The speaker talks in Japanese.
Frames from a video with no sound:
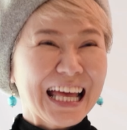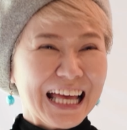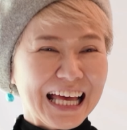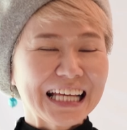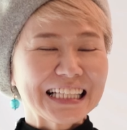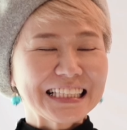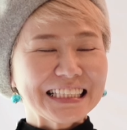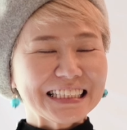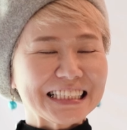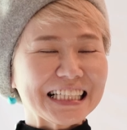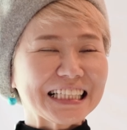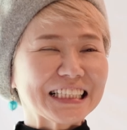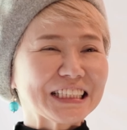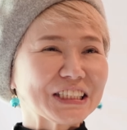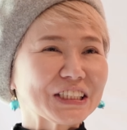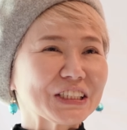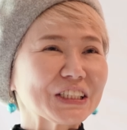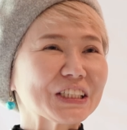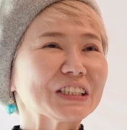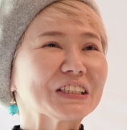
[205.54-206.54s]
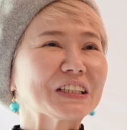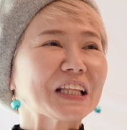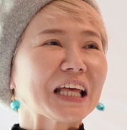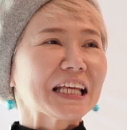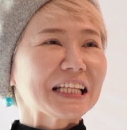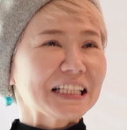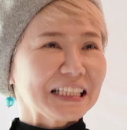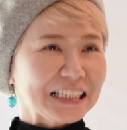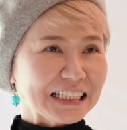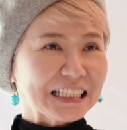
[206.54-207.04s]
2019
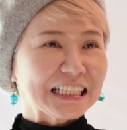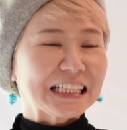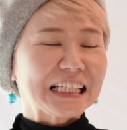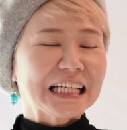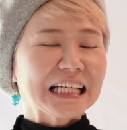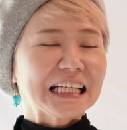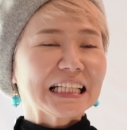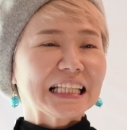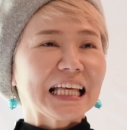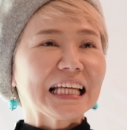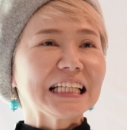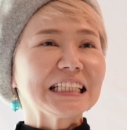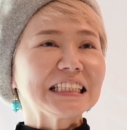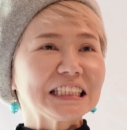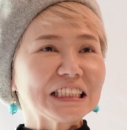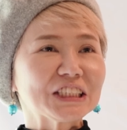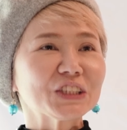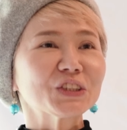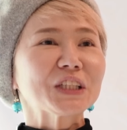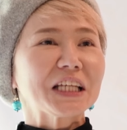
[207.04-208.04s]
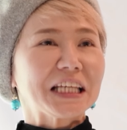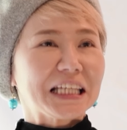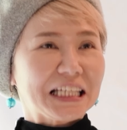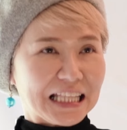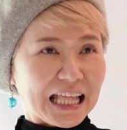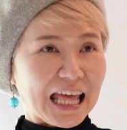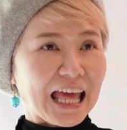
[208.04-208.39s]
年に電子書籍